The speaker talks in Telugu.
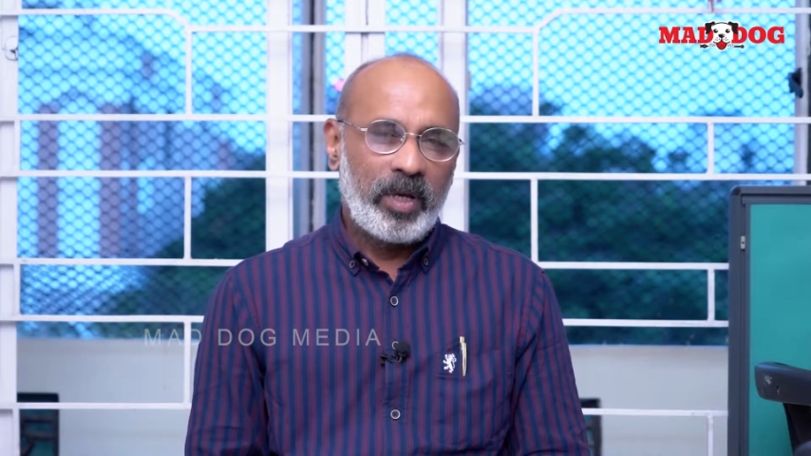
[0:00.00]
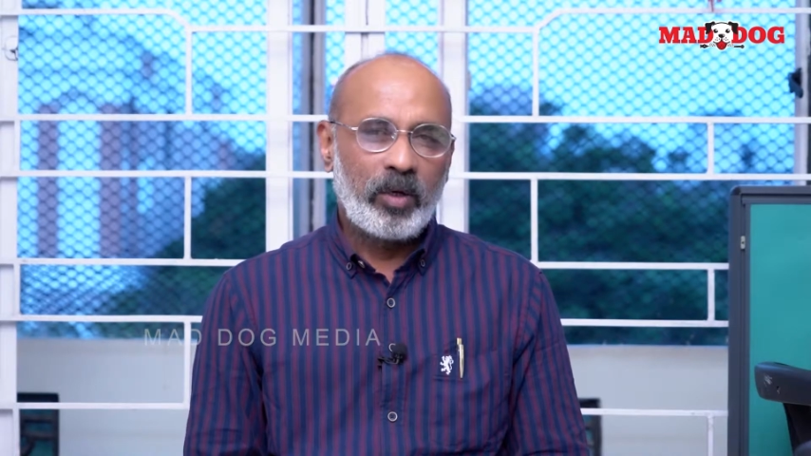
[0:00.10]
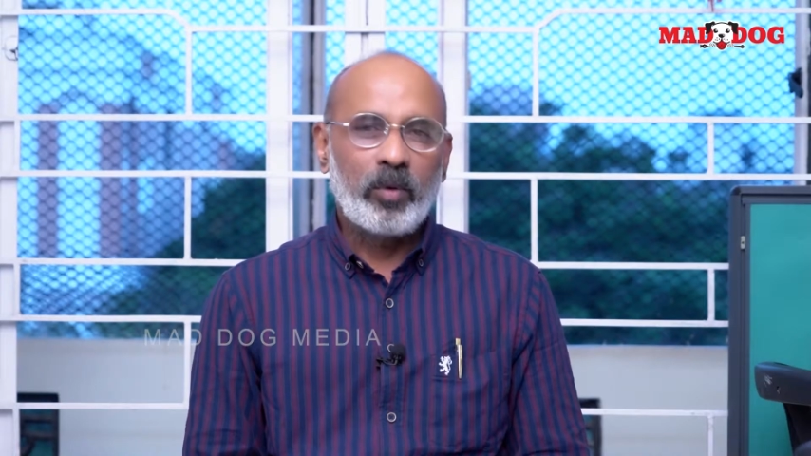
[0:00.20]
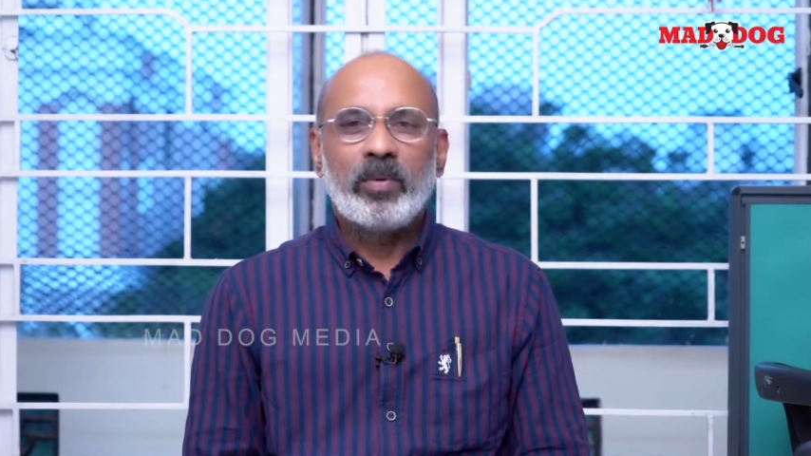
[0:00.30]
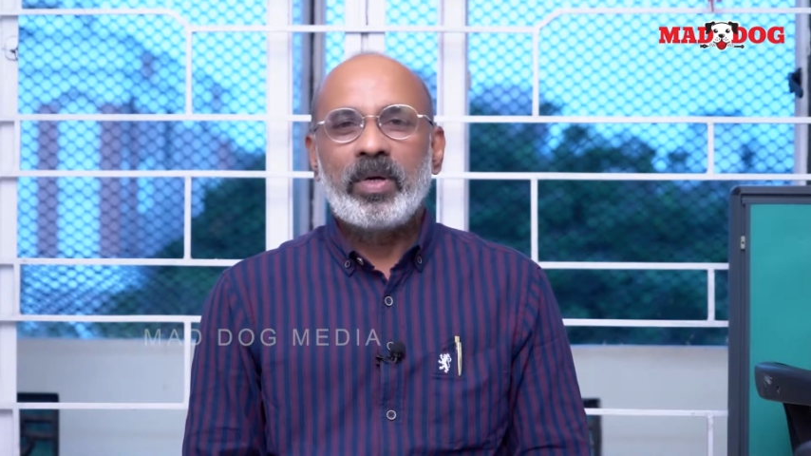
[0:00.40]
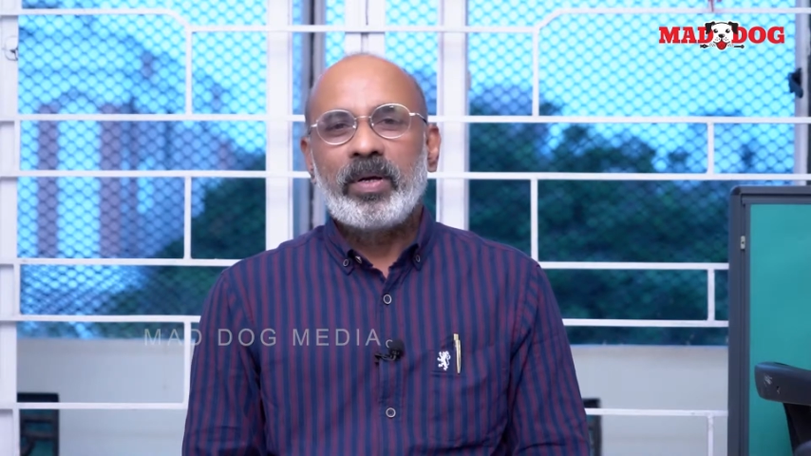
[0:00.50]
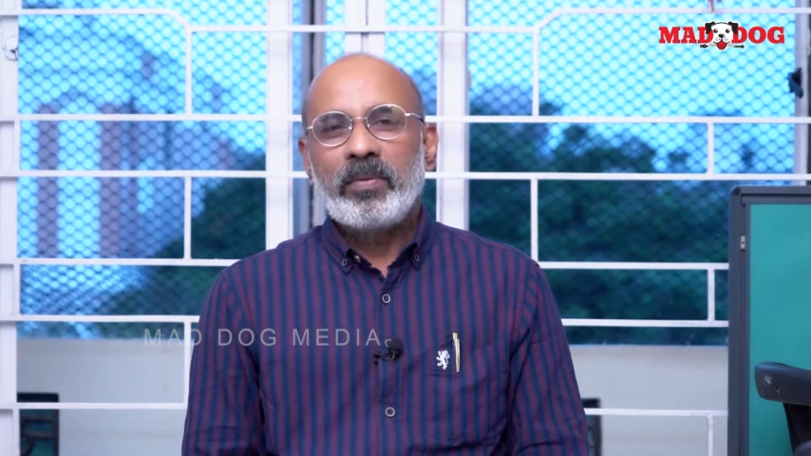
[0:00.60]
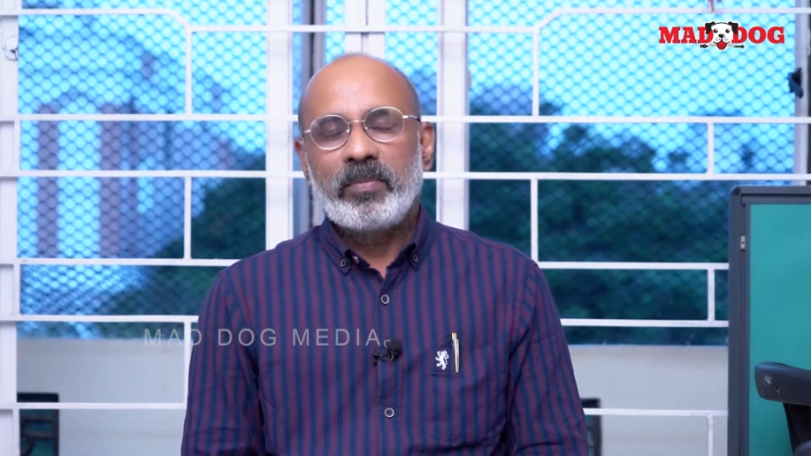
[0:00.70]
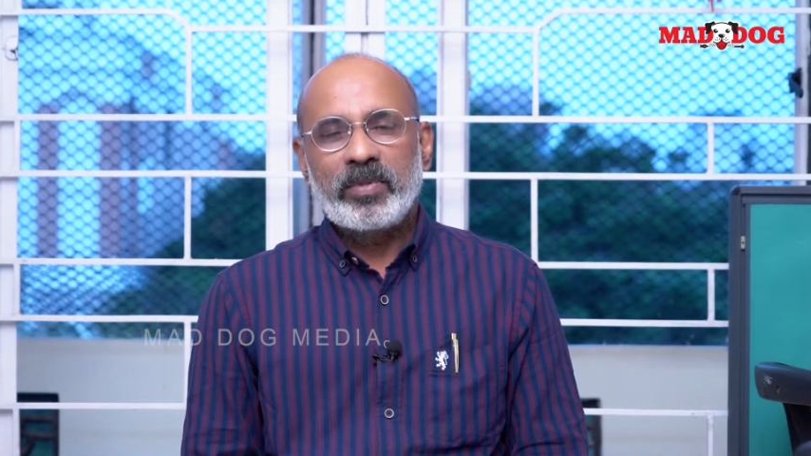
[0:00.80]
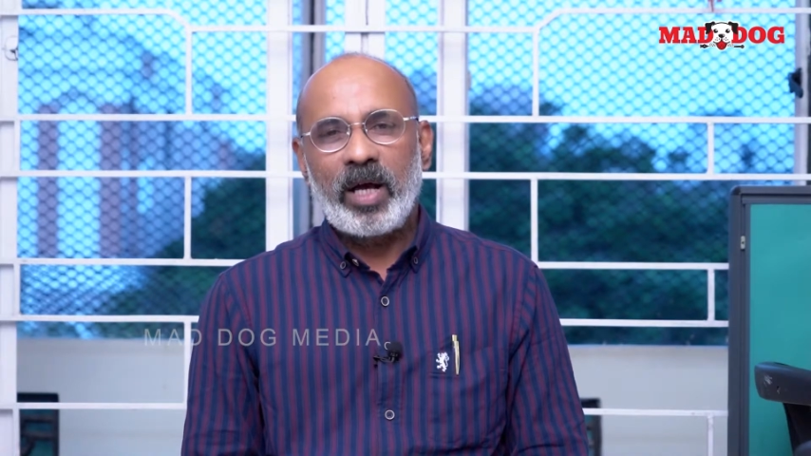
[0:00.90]
ఇటు
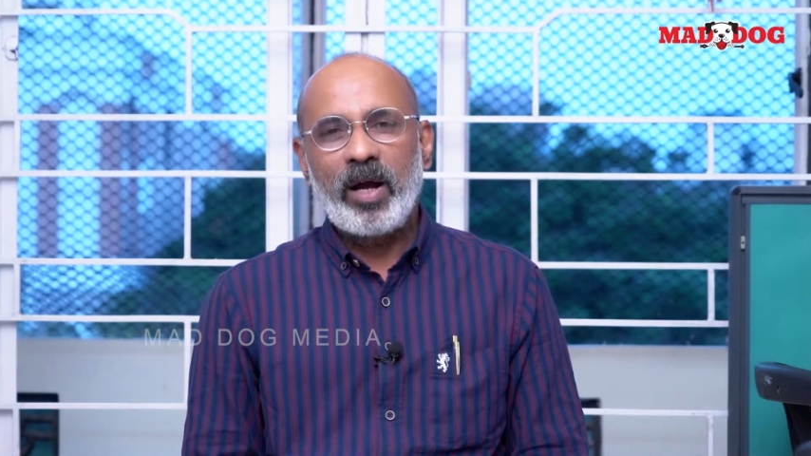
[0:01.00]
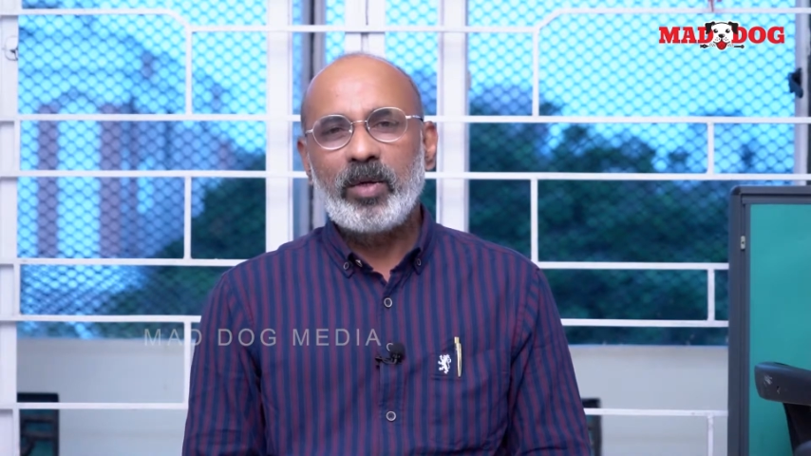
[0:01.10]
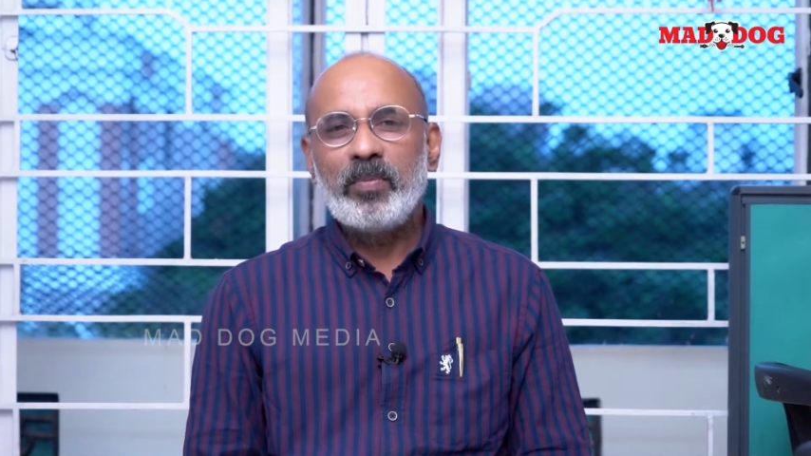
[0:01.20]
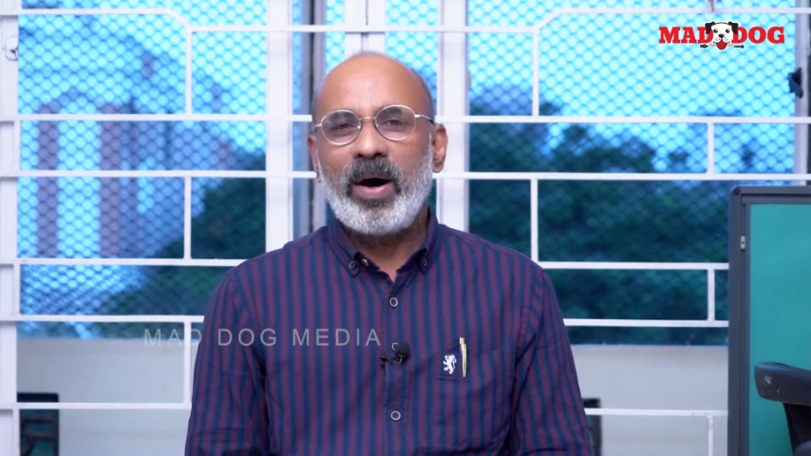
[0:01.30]
సగటు